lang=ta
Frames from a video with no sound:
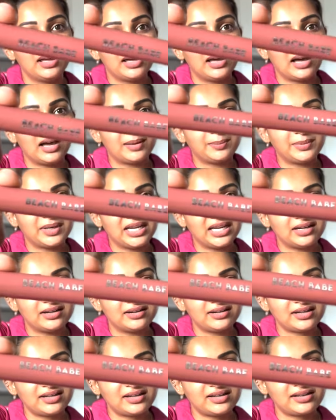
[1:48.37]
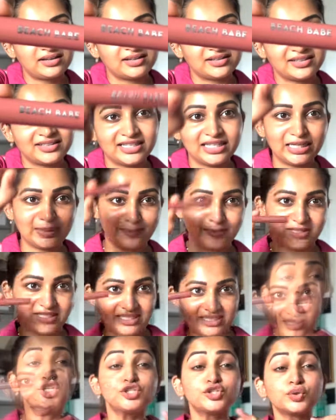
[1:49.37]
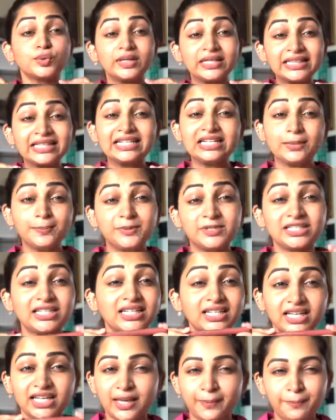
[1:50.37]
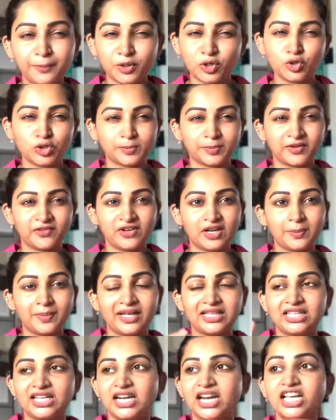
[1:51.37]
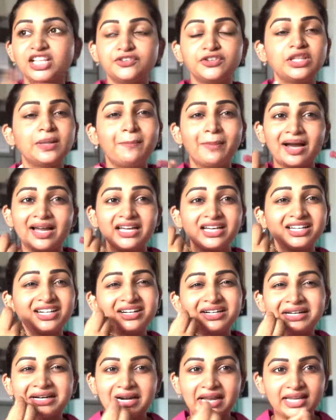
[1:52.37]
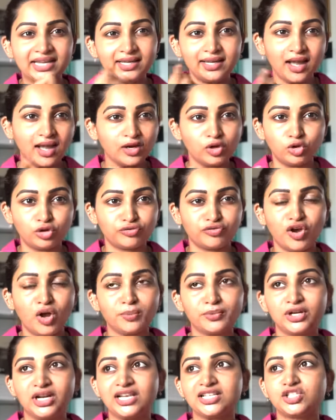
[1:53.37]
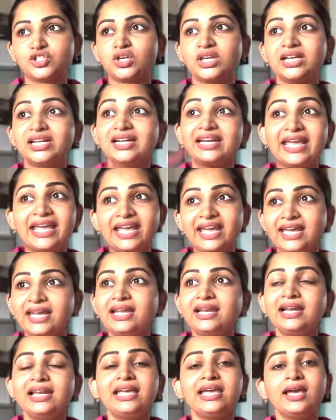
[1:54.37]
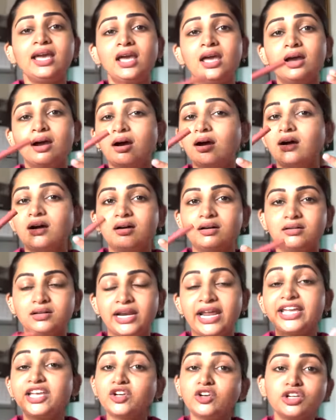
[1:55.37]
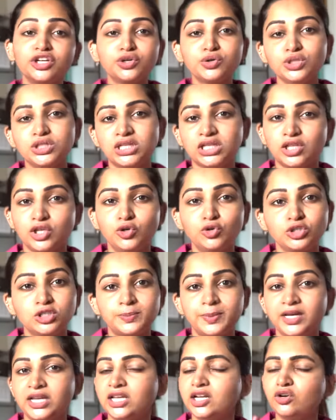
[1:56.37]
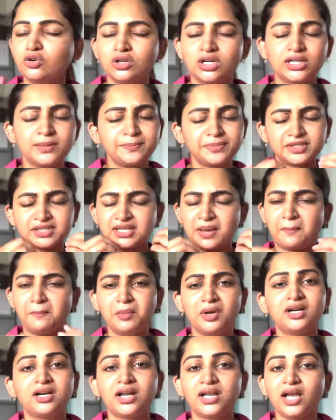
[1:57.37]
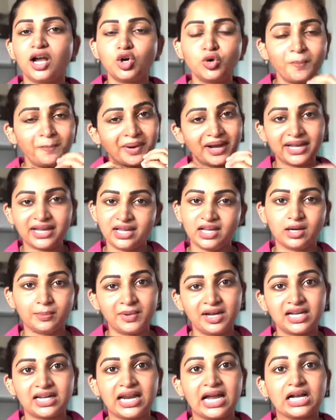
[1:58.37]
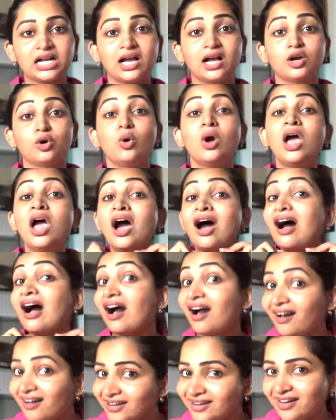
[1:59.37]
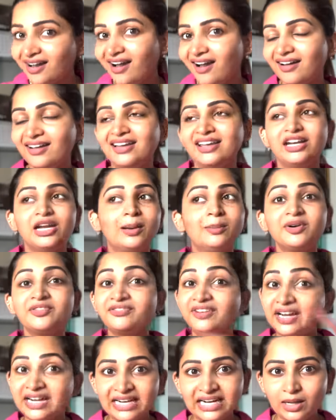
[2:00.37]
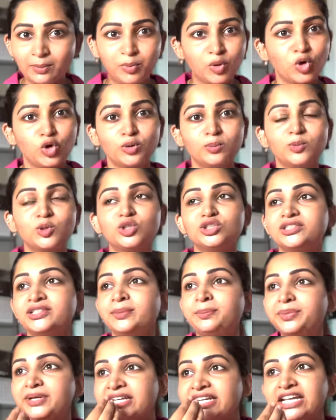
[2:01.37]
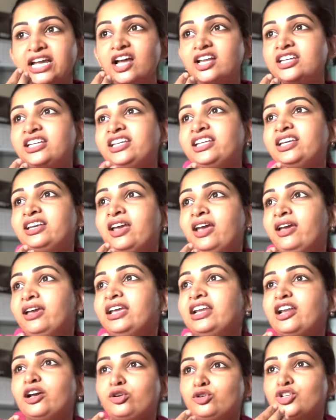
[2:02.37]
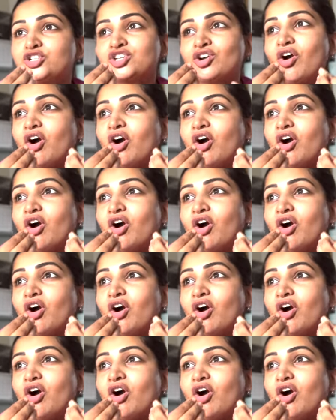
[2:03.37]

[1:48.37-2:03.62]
அப்படின்ற லிப்ஸ்டிக் ஸோ இந்த லிப்ஸ்டிக் நான் எப்போ யூஸ் பண்ணுவேன்னு பார்த்தீங்கன்னா இது வந்து பயங்கர ட்ரையான ஒரு ஃபார்முலா ஸோ நீங்கள் டெய்லி ரெகுலர் யூஸ்க்கு இது யூஸ் பண்ணிங்கன்னா உங்கள் லிப்ஸ் செம்ம ட்ரை ஆகும் பயங்கரமாக கிராக் ஆகும் ஆனால் நம்ம வெளியில் போகும்போது பிரியாணி இல்லை கொஞ்சம்